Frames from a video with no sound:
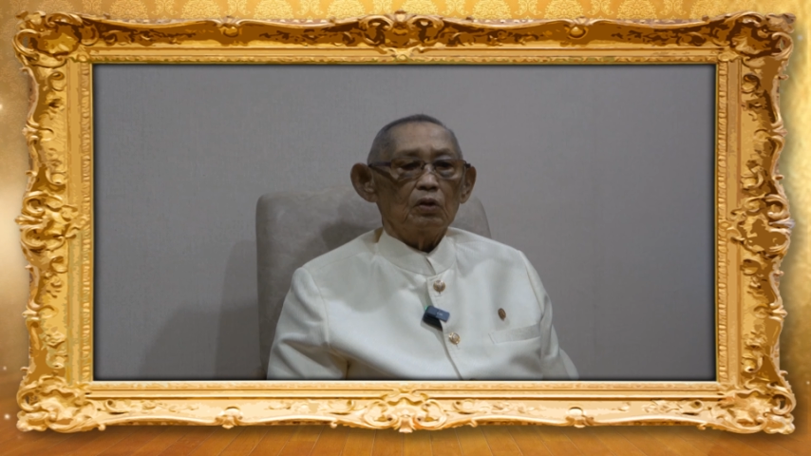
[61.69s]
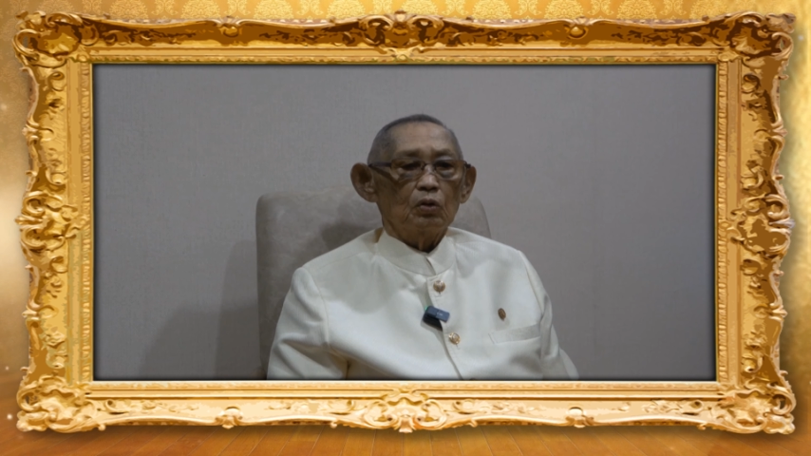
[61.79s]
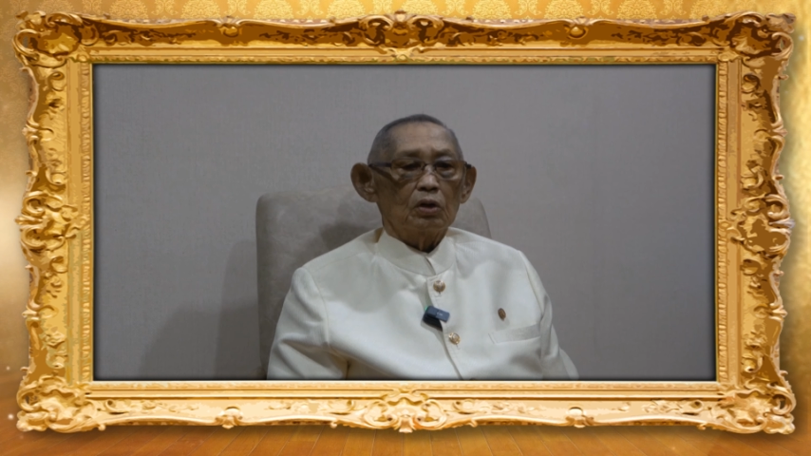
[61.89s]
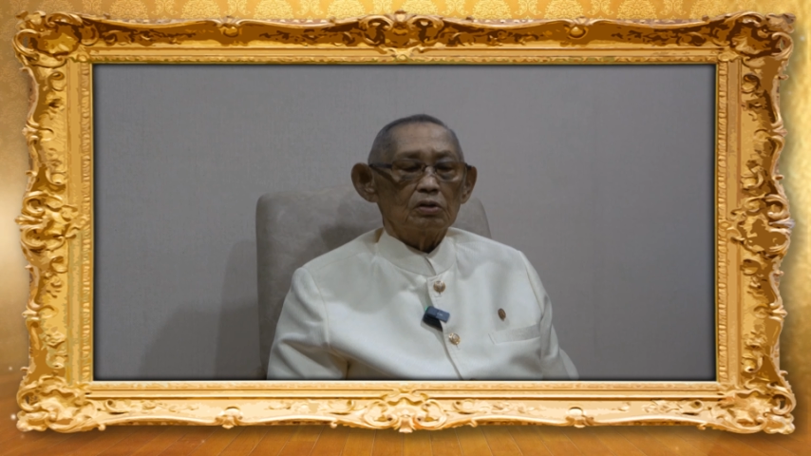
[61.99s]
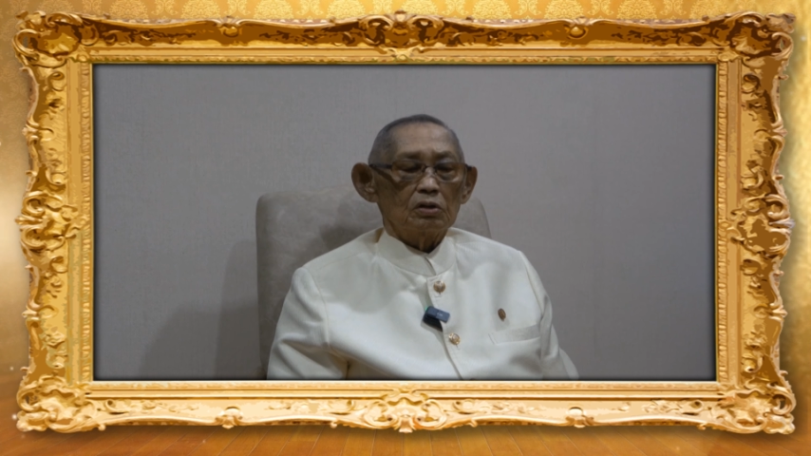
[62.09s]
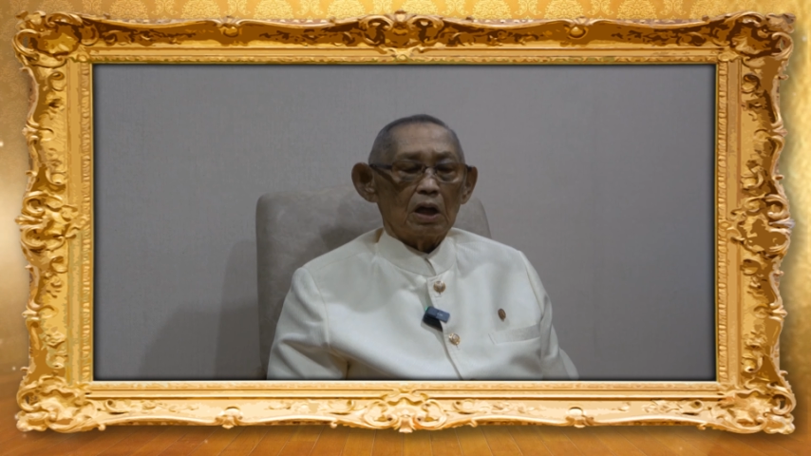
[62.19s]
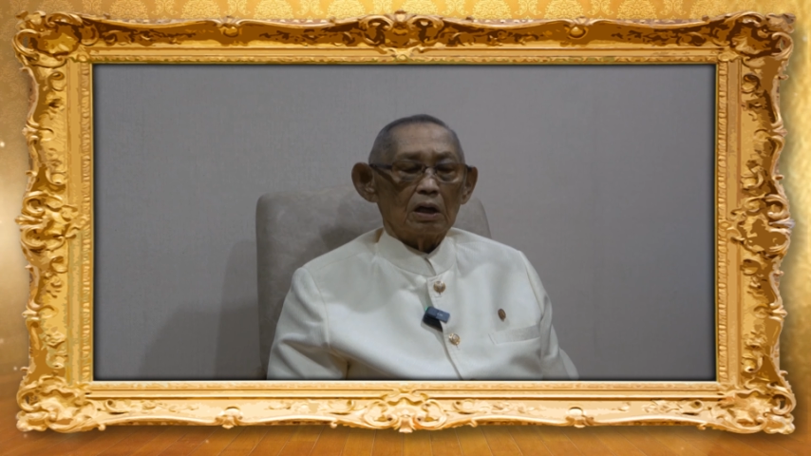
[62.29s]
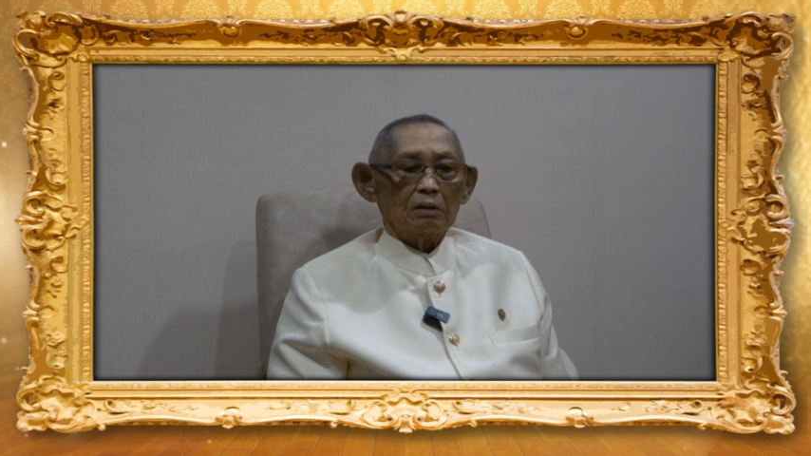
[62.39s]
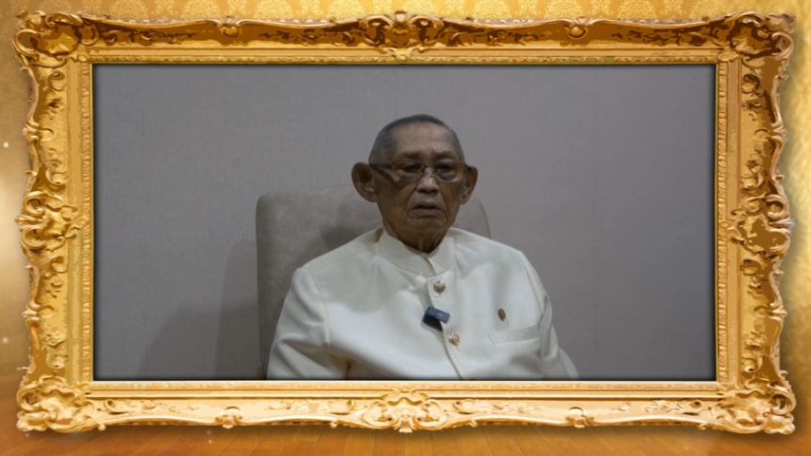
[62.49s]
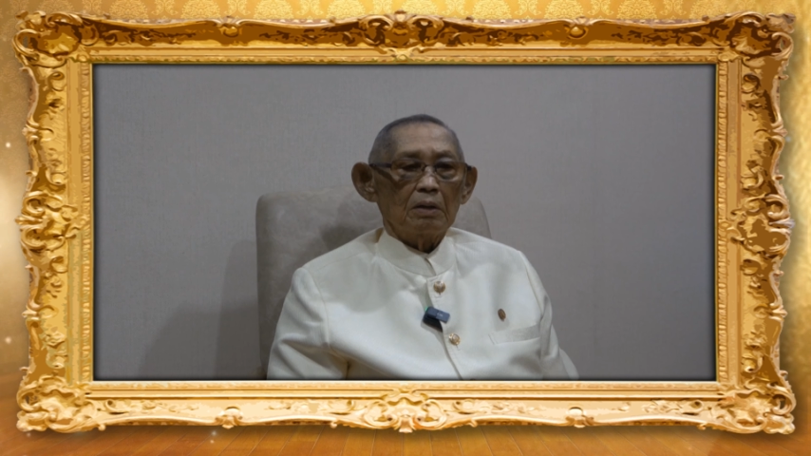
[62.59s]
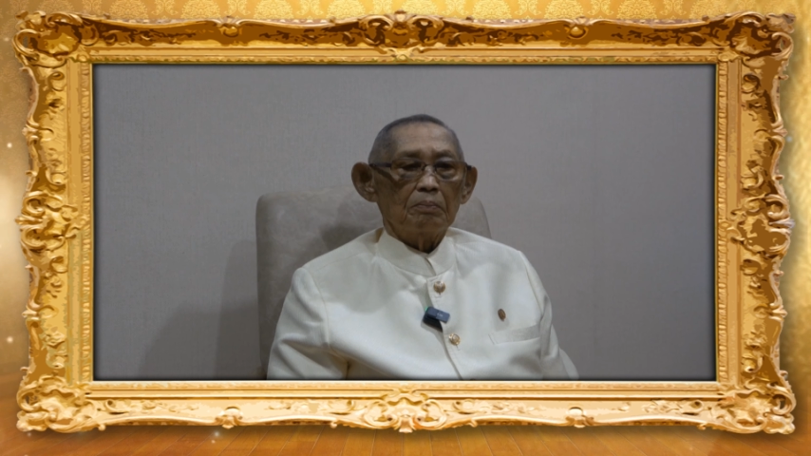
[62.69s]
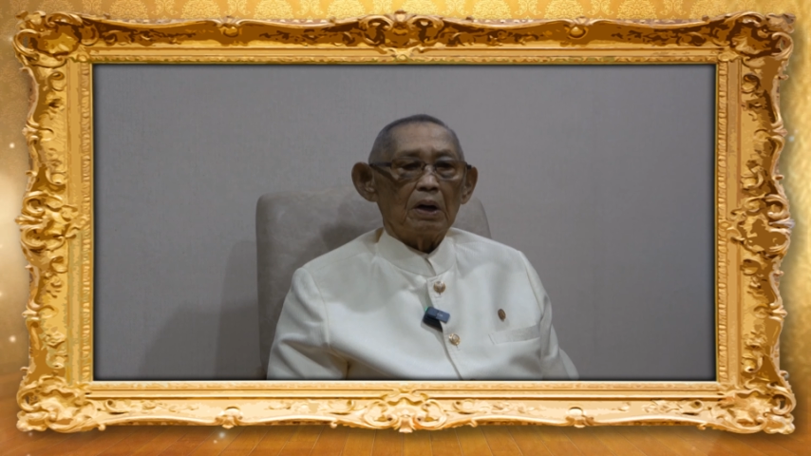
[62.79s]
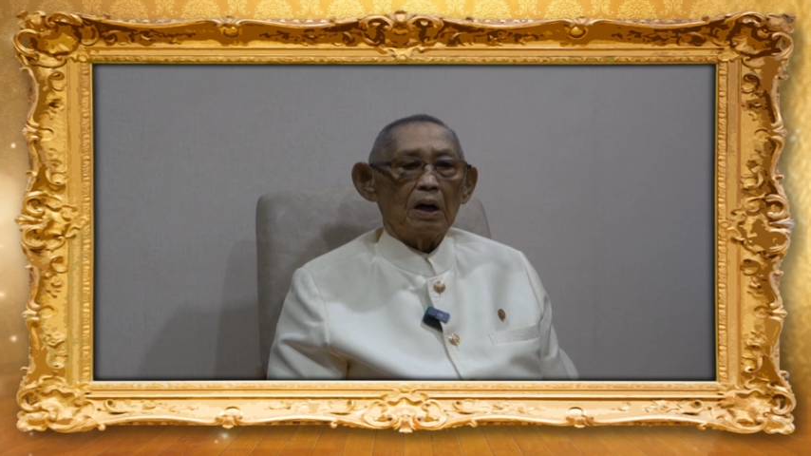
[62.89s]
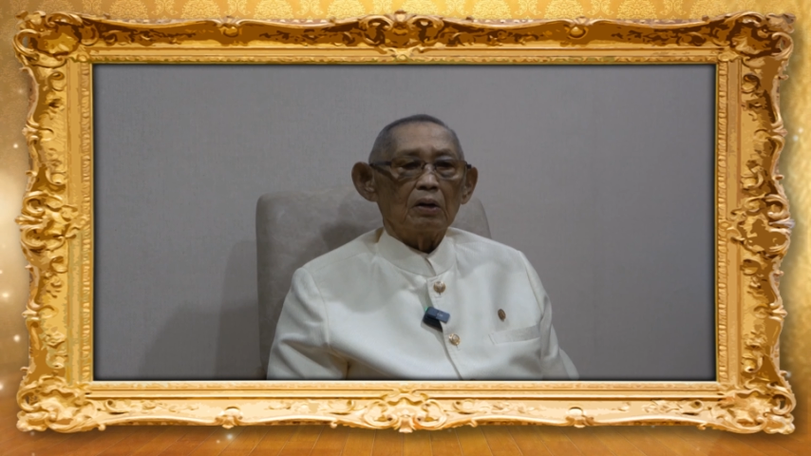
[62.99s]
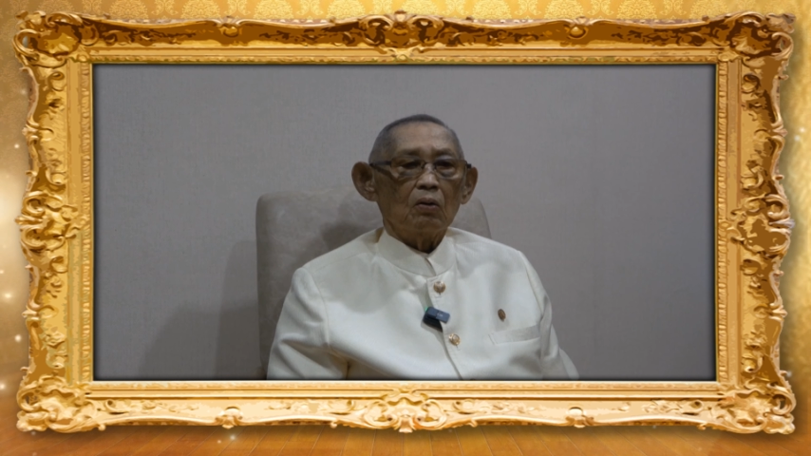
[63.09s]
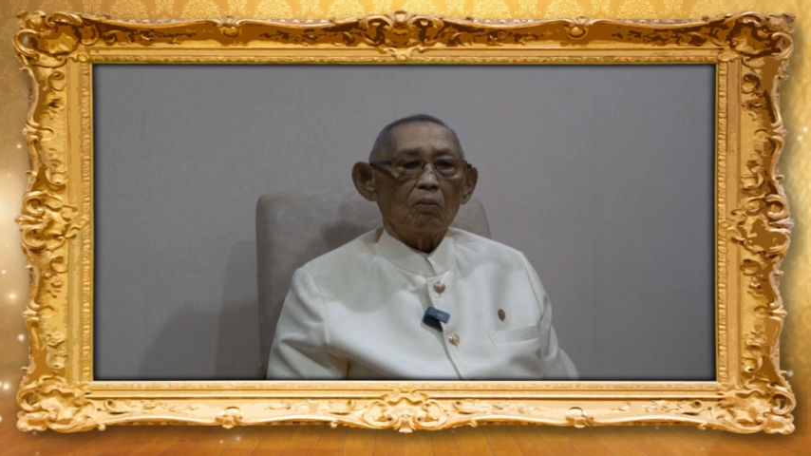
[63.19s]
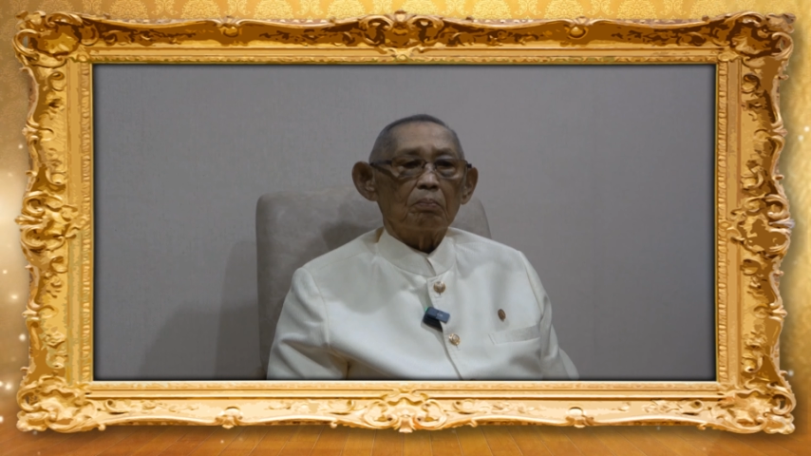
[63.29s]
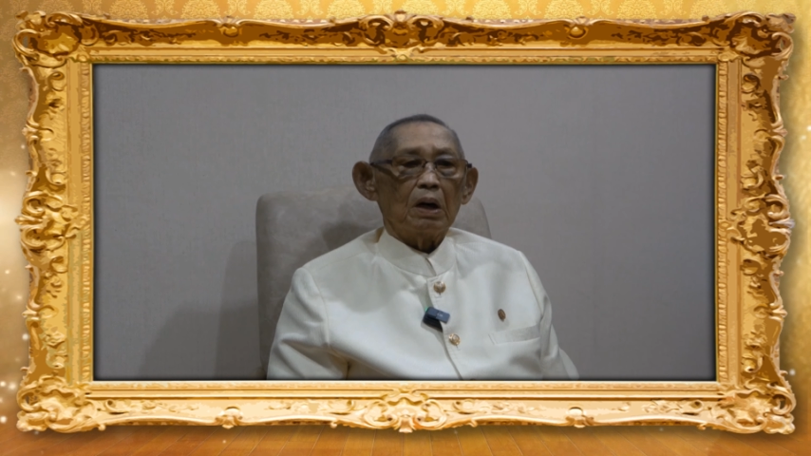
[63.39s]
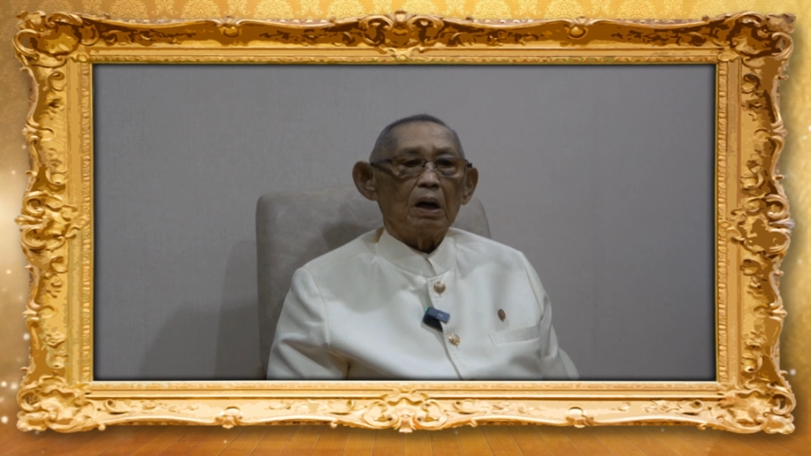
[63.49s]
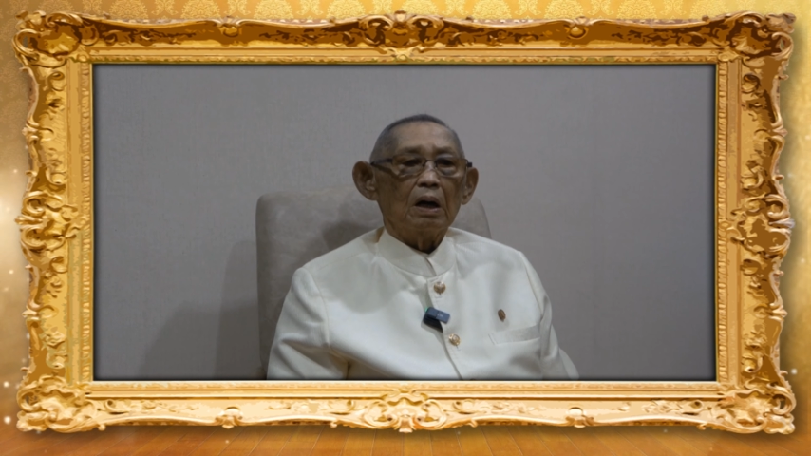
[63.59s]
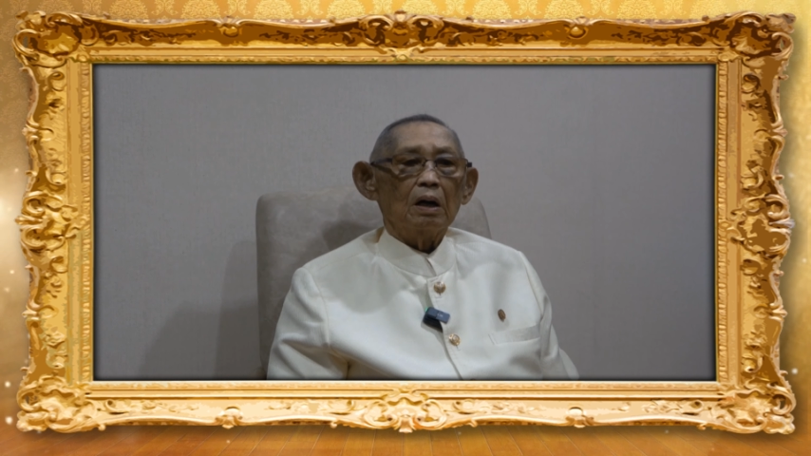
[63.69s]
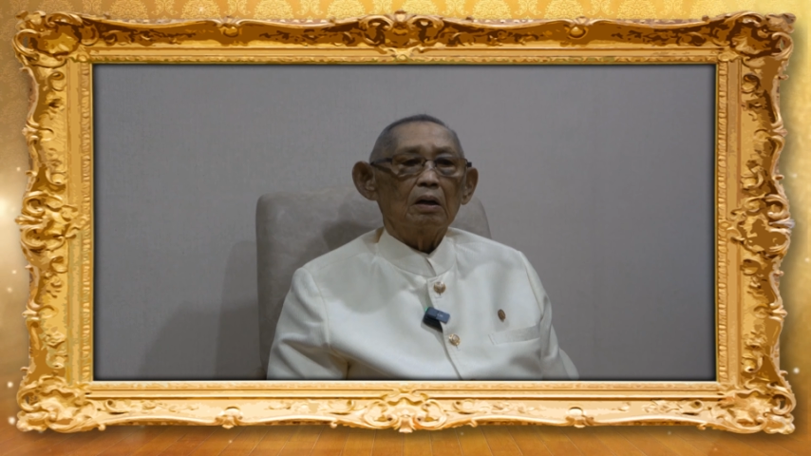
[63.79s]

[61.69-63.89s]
ยุทธศาสตร์ ในป่านอกป่า